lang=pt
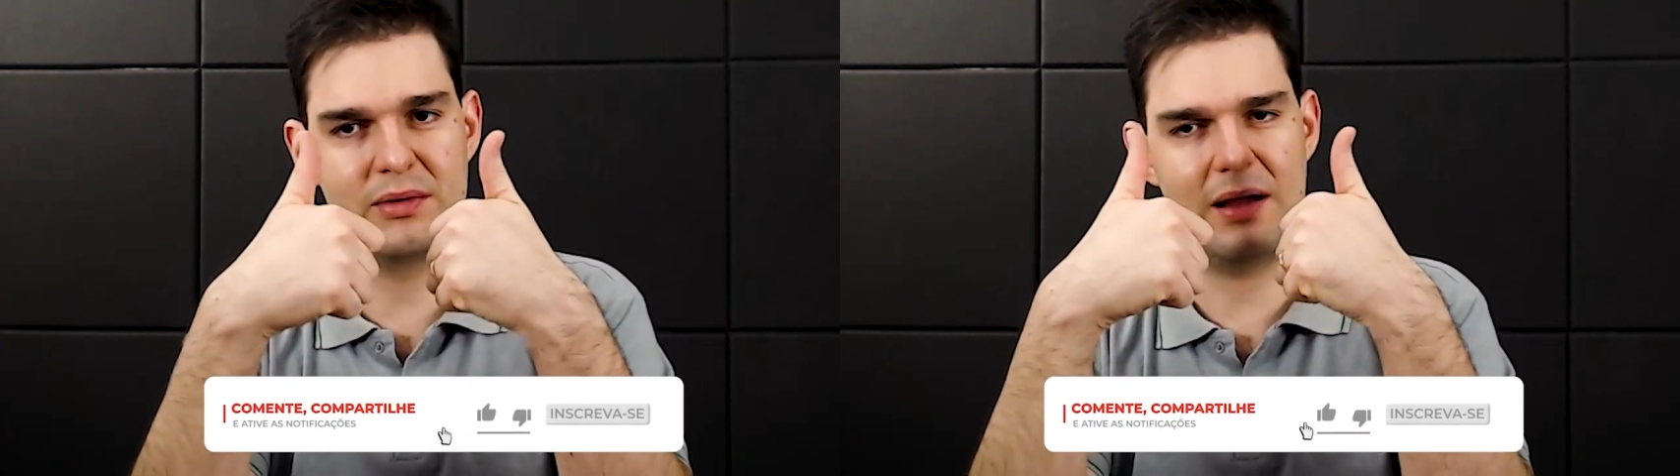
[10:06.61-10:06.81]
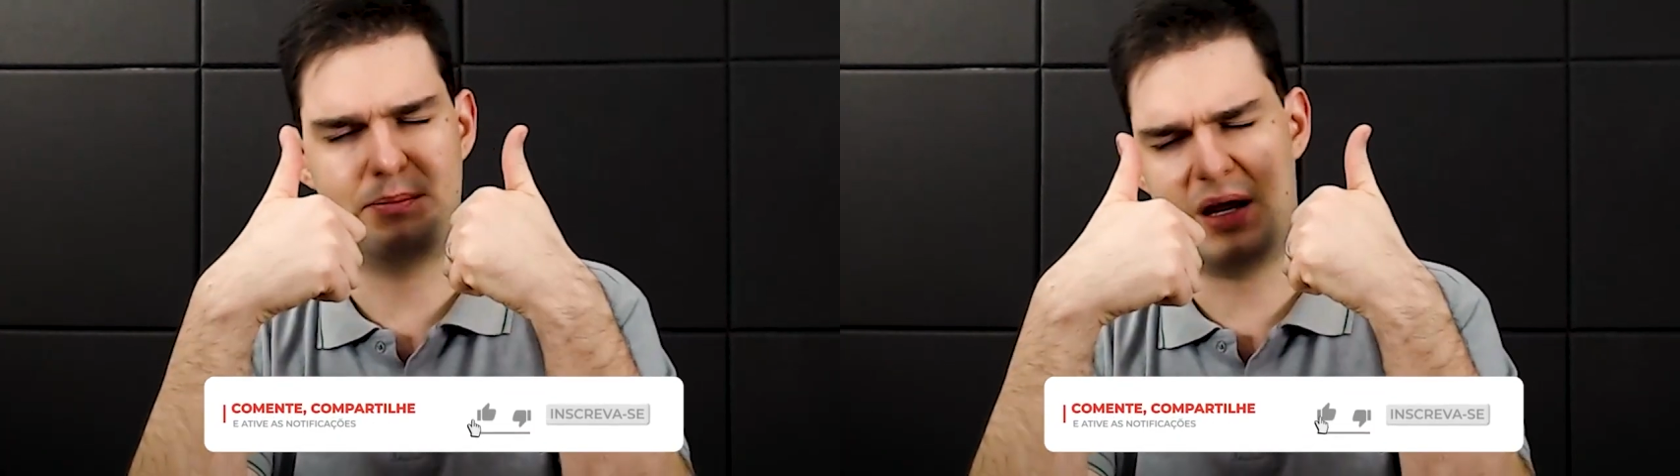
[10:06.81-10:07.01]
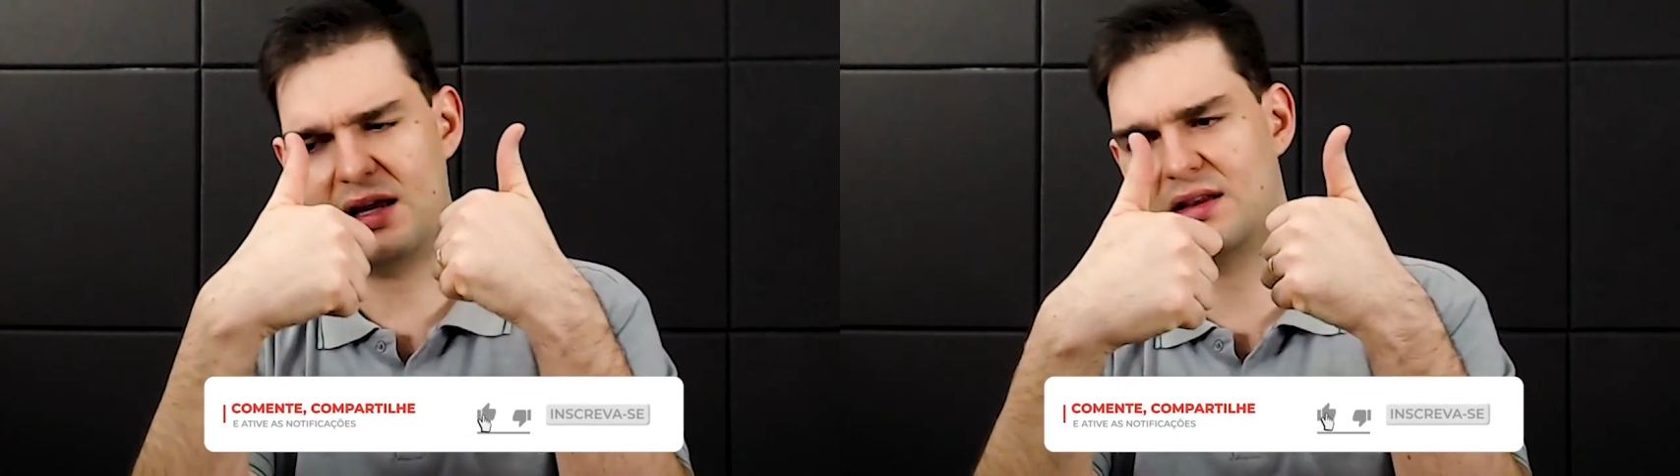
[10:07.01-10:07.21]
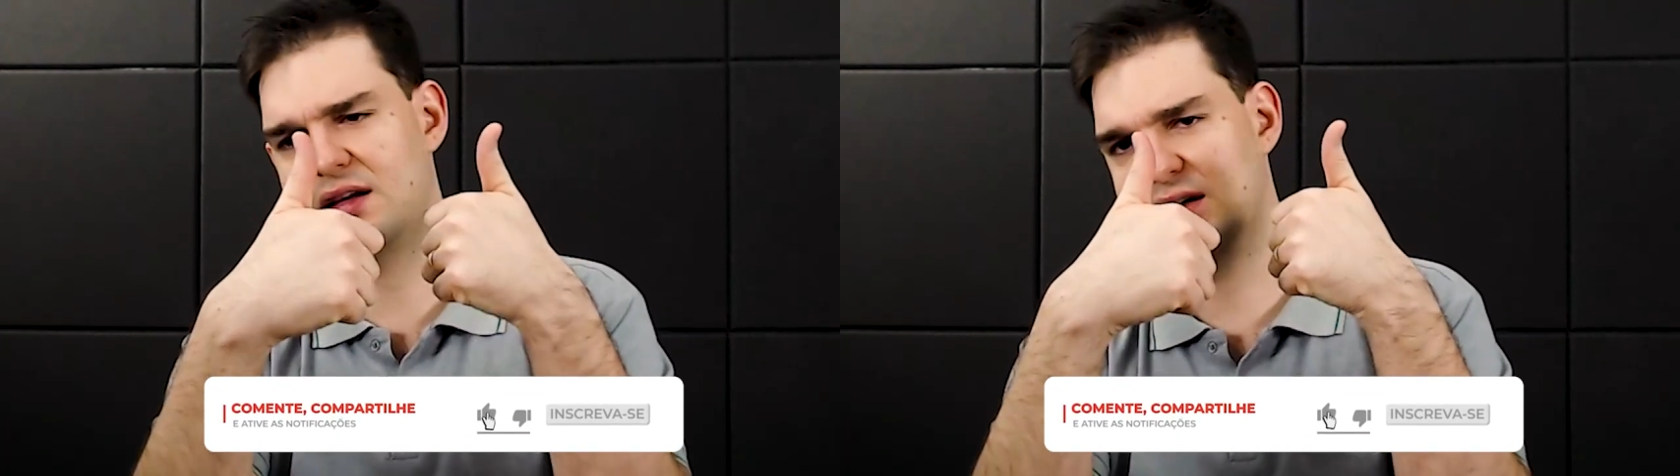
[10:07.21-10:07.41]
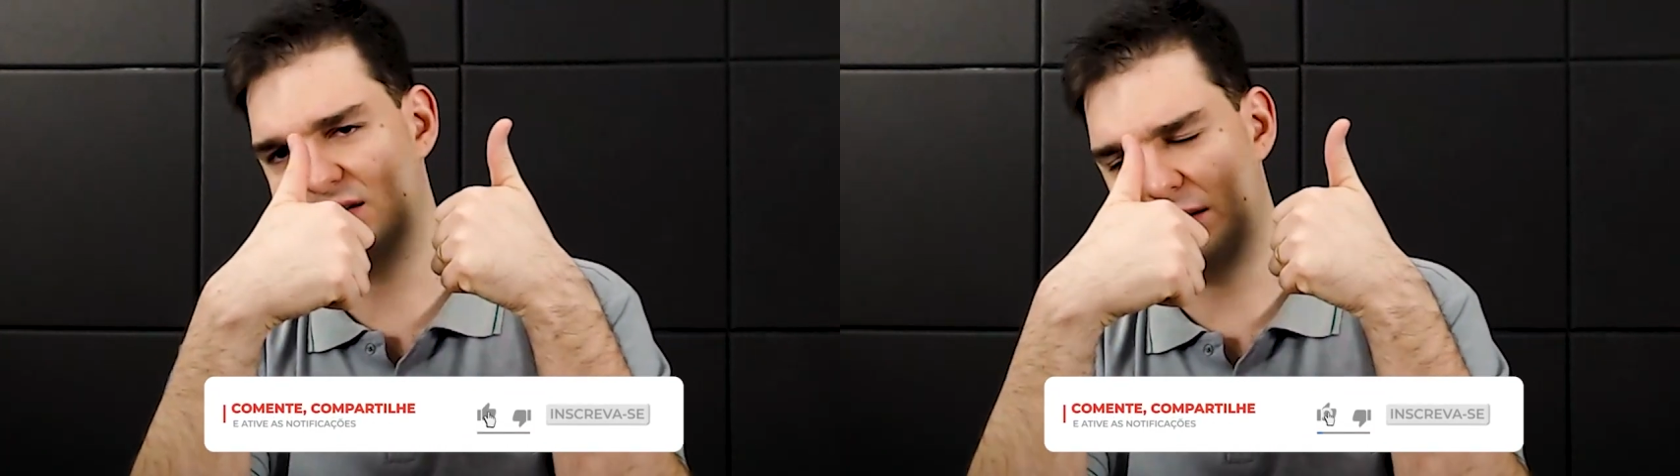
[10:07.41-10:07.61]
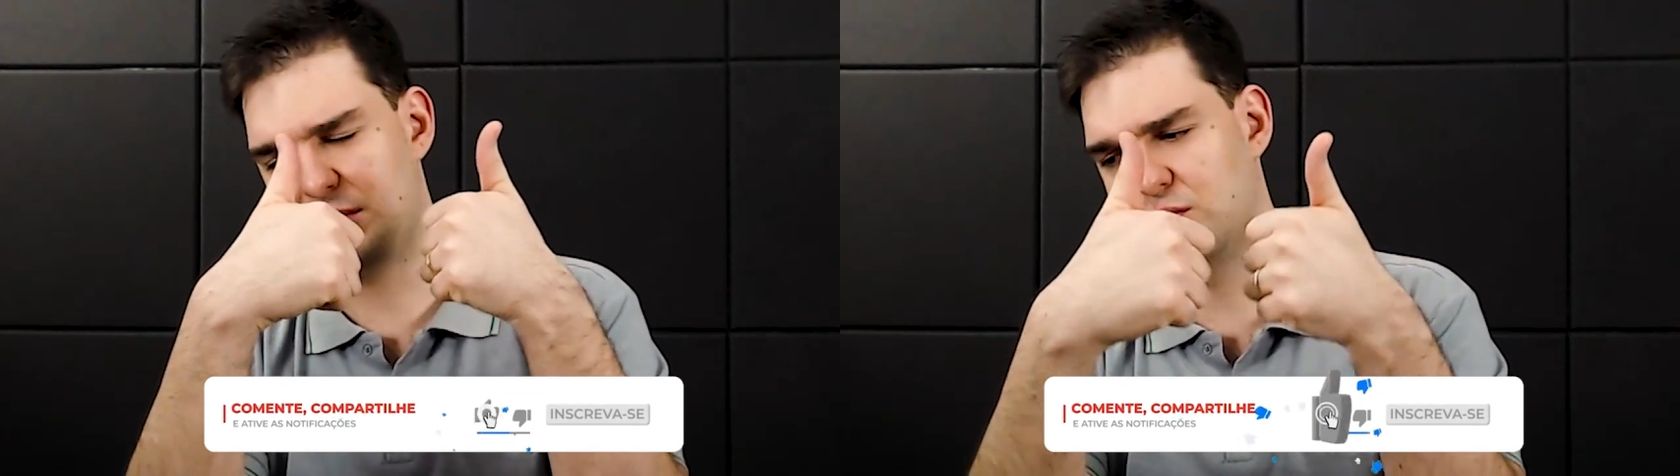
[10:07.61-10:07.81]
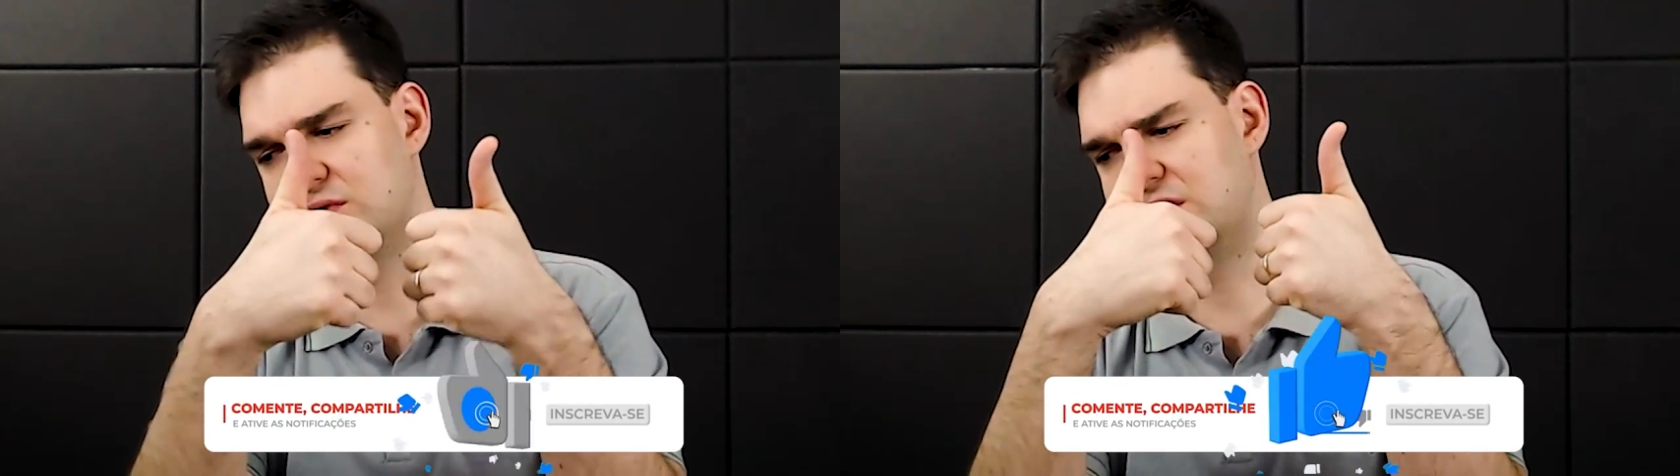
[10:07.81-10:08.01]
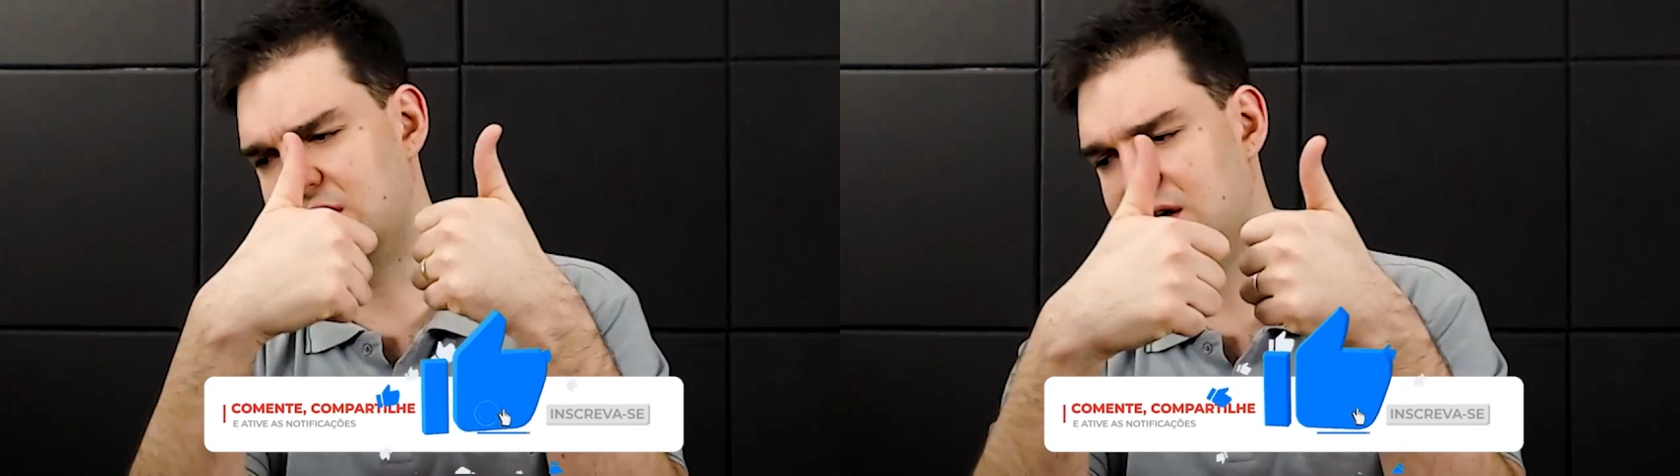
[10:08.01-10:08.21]
Aperta essa
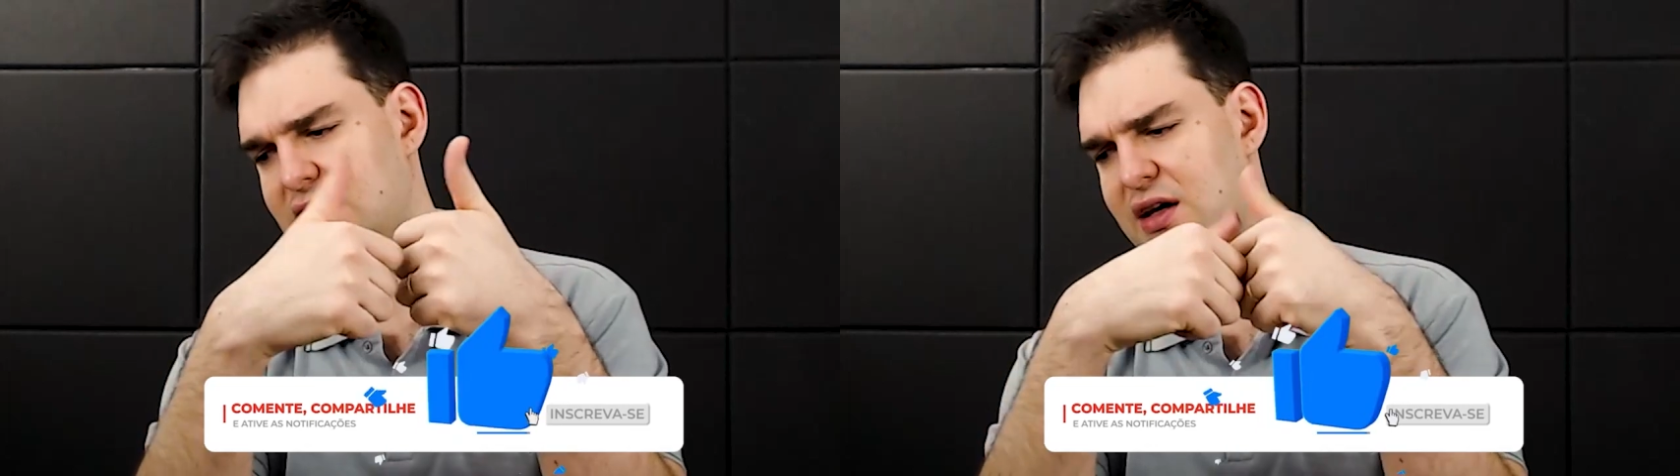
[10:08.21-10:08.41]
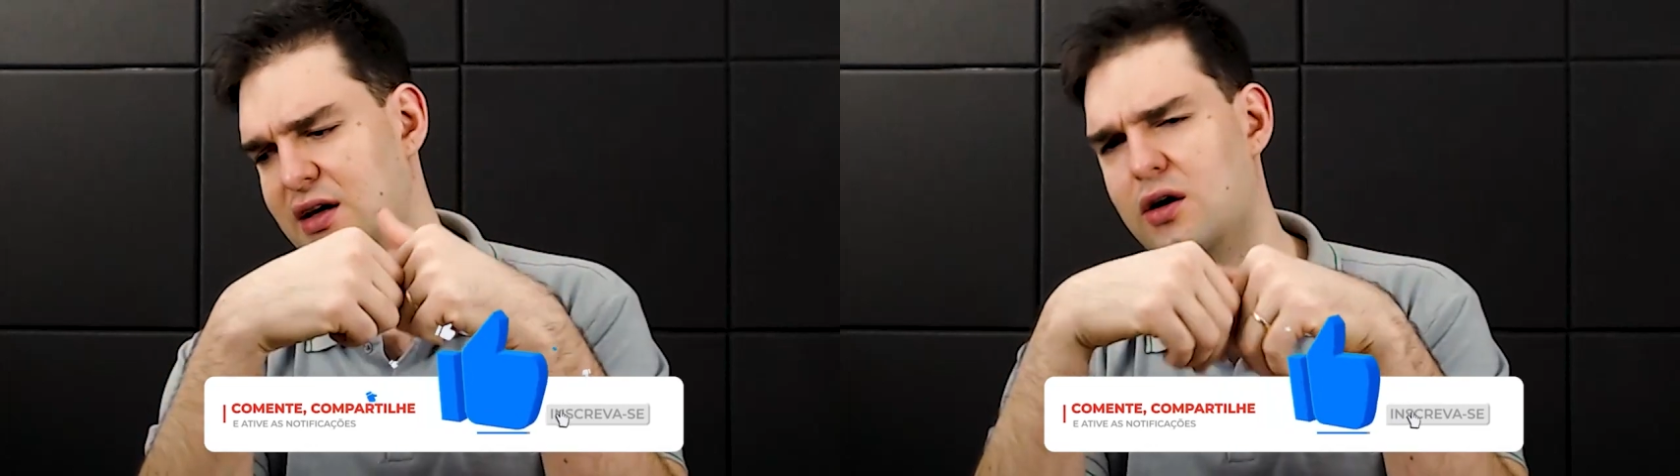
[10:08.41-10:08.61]
mãozinha aí,